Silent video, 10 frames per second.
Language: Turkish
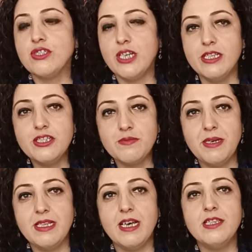
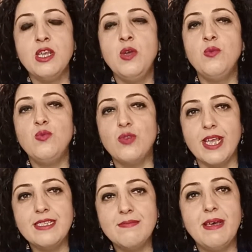Çalışmadan,
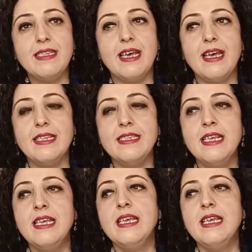üretmeden,